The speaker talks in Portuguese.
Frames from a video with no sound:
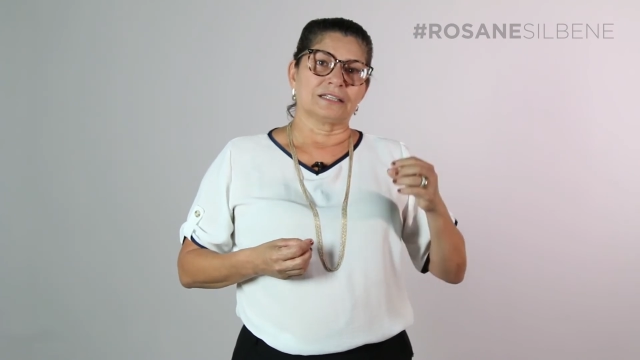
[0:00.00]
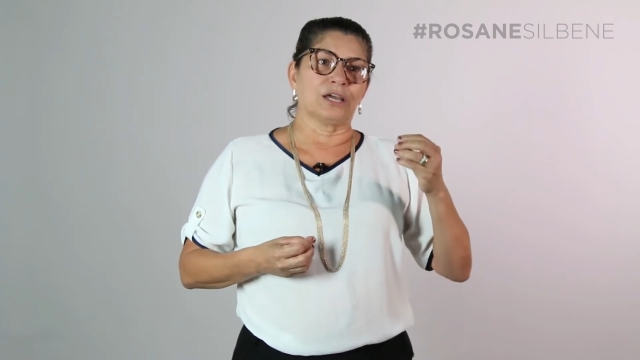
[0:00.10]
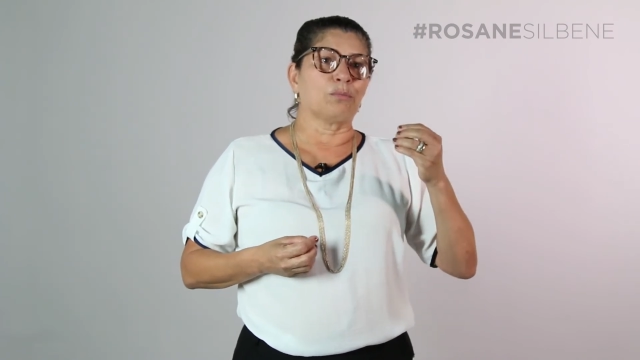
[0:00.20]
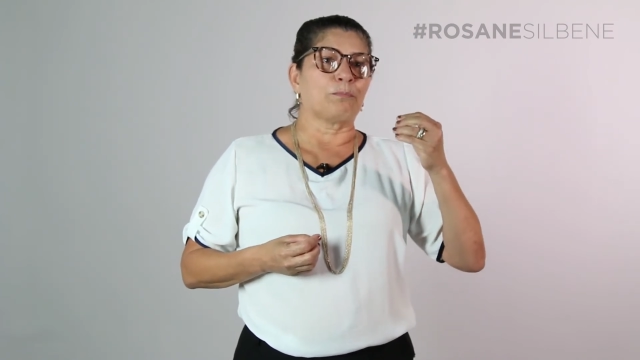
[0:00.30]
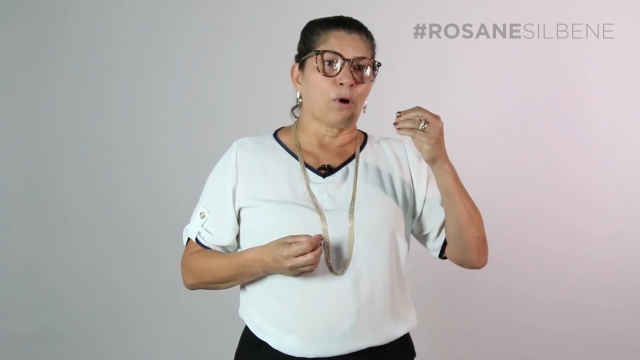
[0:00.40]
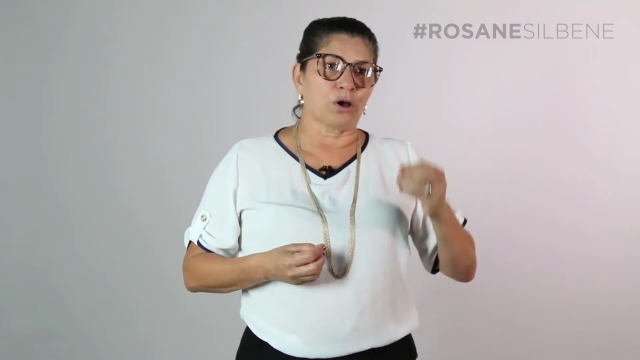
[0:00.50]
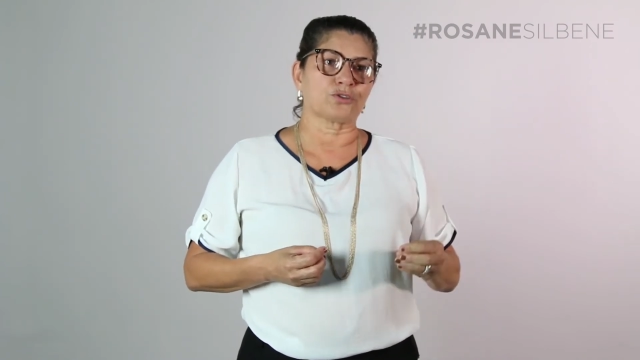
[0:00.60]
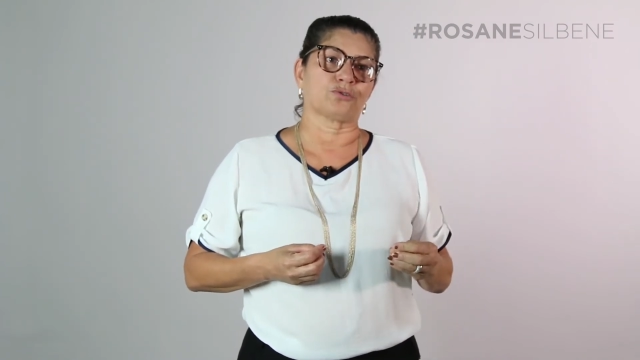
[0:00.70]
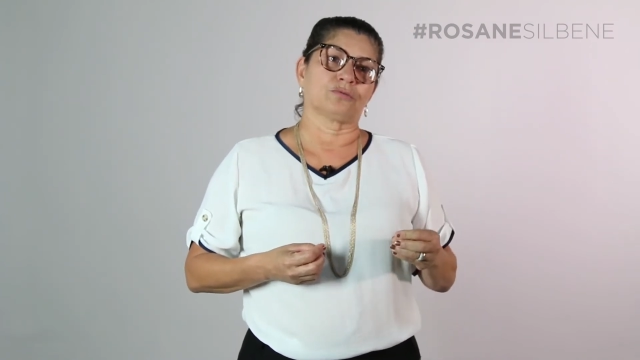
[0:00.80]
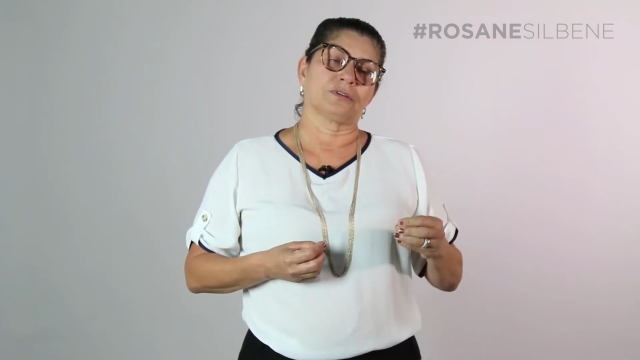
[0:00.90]
que eu
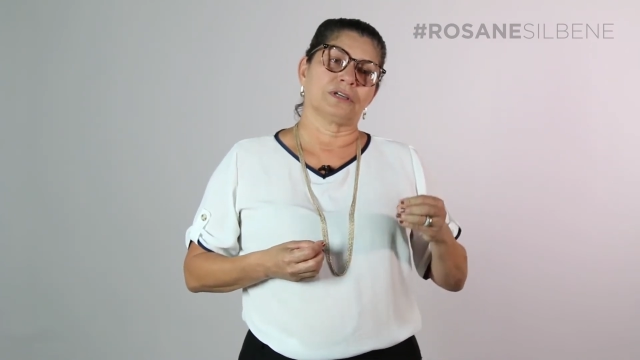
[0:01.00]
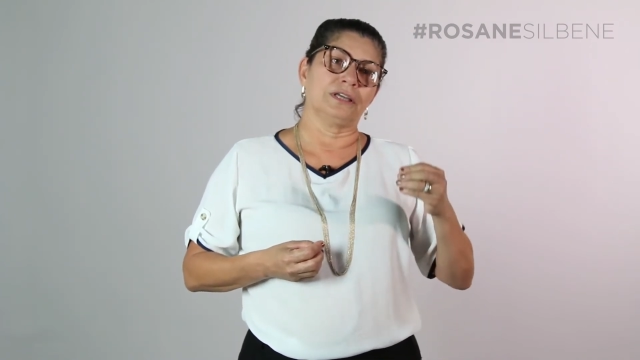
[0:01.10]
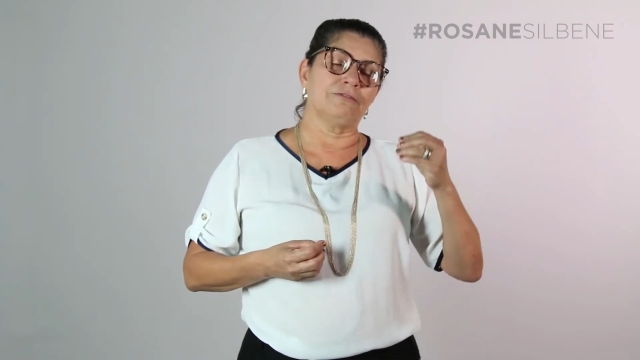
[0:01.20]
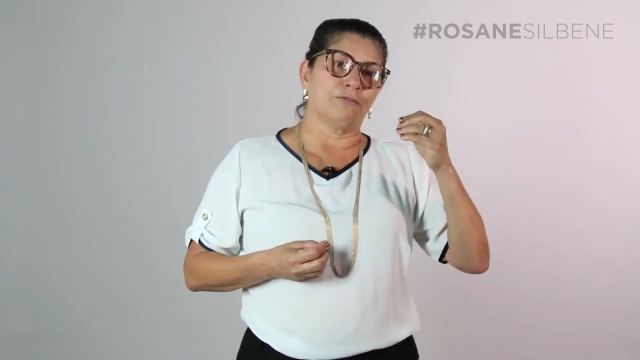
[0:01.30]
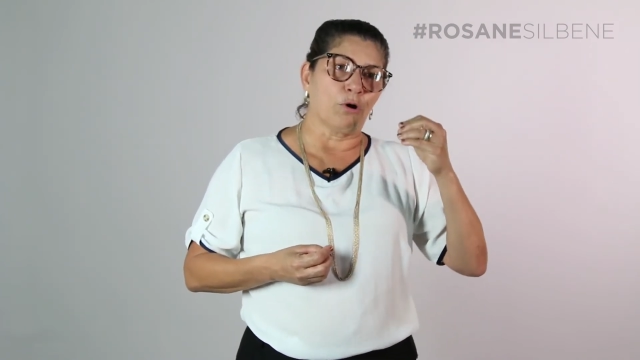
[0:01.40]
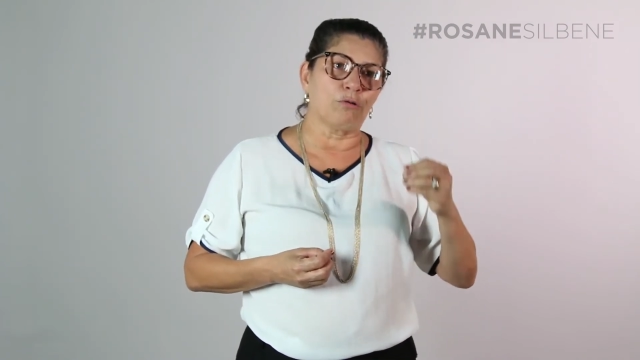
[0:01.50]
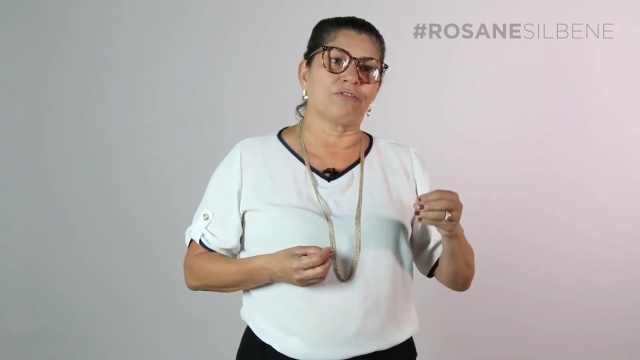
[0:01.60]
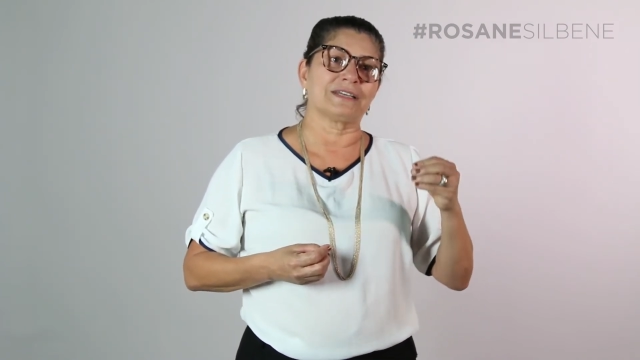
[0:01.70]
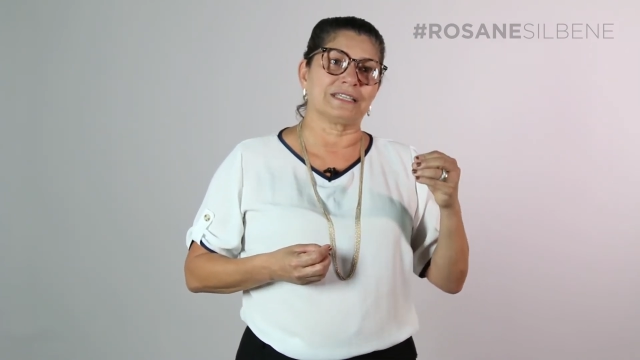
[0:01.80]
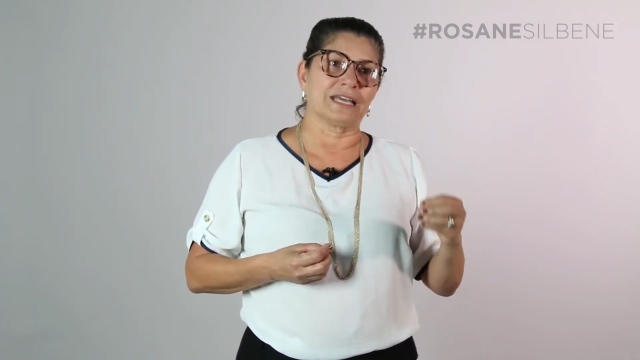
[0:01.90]
posso e vou
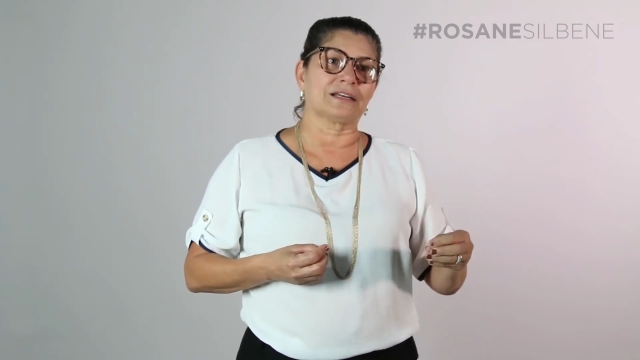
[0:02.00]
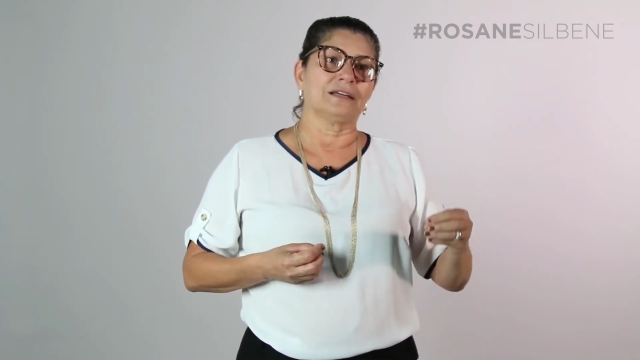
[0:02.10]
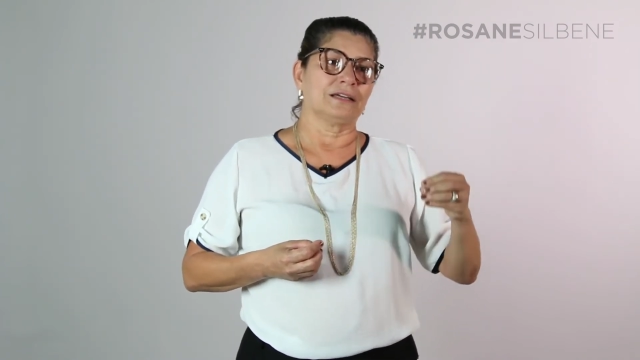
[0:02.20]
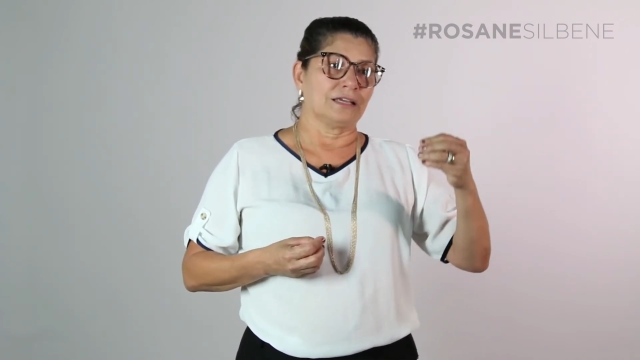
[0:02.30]
fazer